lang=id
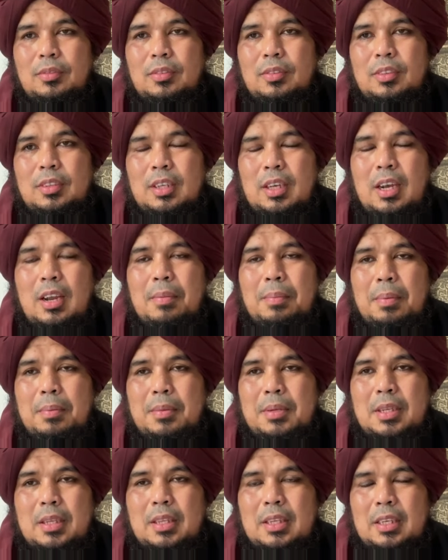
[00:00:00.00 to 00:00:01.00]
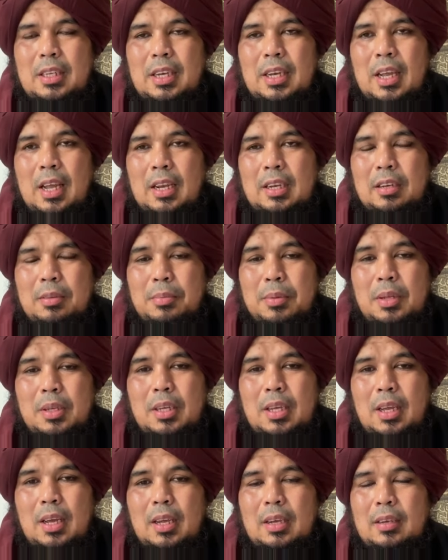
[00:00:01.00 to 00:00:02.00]
Nah, tapi uh,
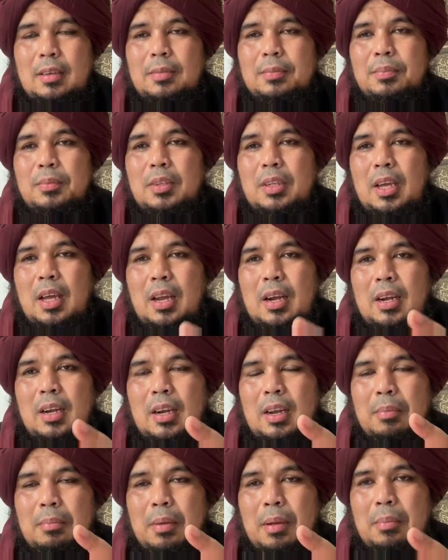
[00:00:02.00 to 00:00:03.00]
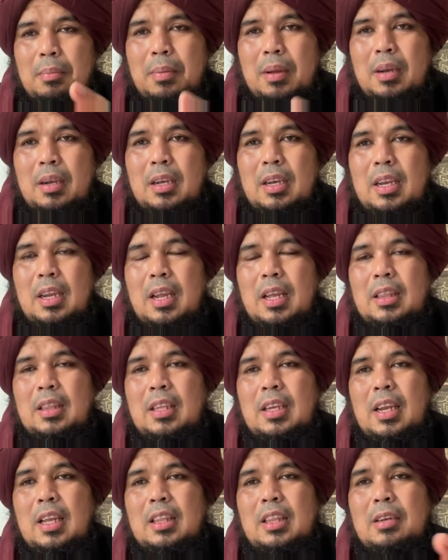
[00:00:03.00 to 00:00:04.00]
kenyataannya uh,
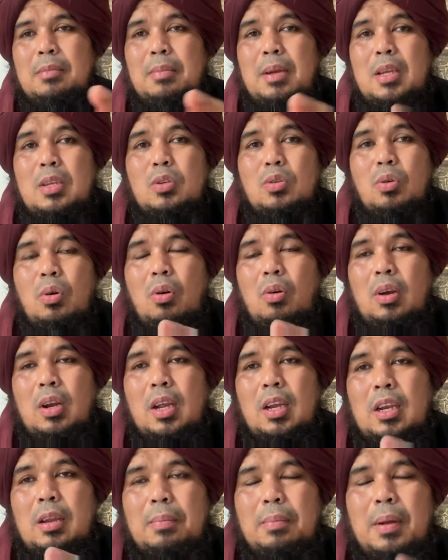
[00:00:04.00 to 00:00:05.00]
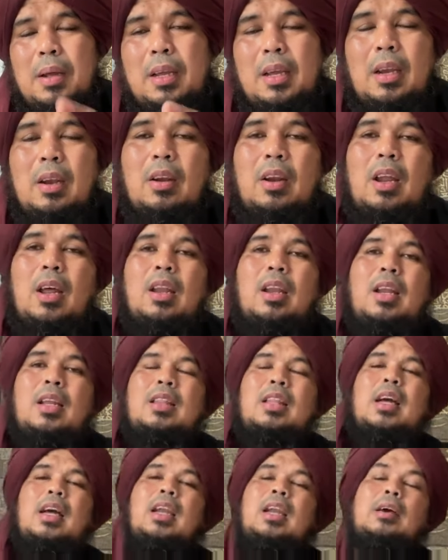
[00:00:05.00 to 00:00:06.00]
sering lapor polisi.
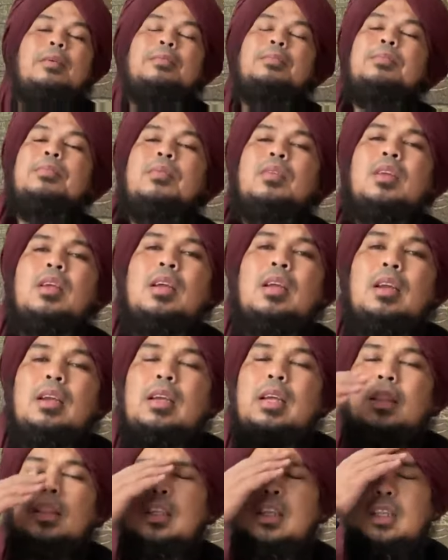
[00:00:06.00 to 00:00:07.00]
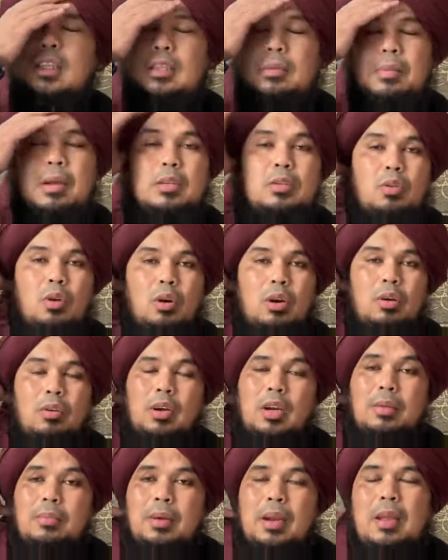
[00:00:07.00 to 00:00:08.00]
Sebetulnya yang lapor polisi duluan
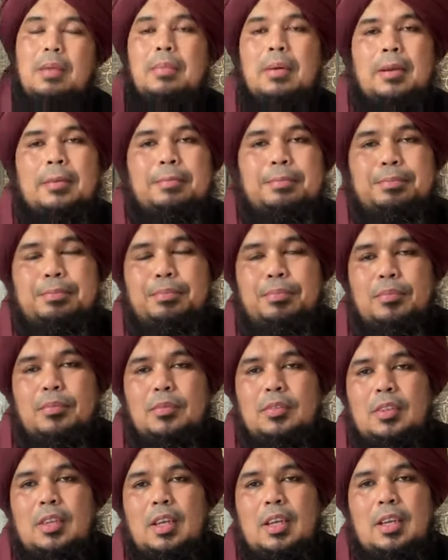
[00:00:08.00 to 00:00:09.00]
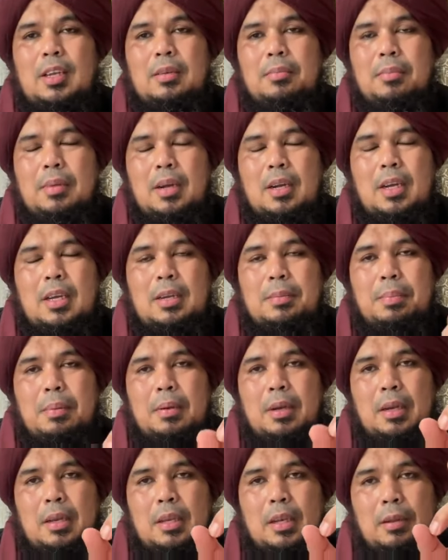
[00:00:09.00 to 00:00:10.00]
itu adalah Rico Val karena
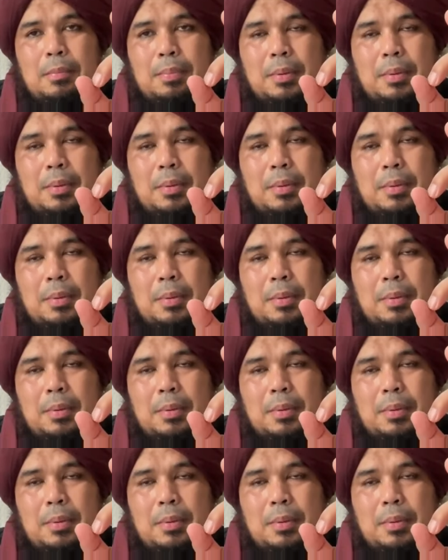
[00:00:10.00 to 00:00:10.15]
beliau